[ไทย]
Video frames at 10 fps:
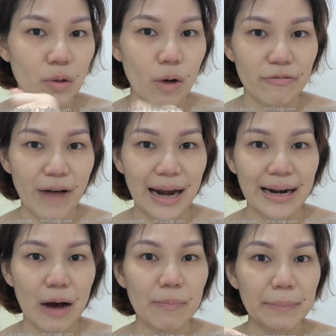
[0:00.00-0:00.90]
ตัวฟัน
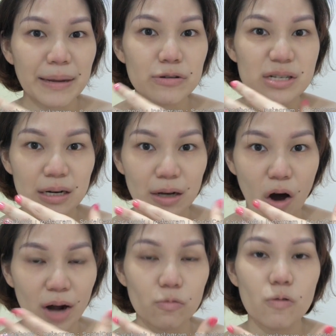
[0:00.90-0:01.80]
แล้วมันไม่รู้สึก
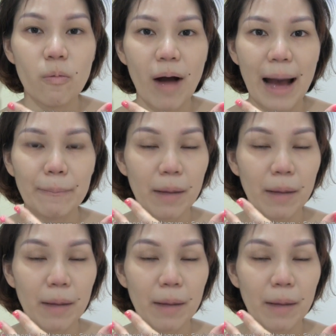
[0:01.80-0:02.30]
ร้อนวูบว่า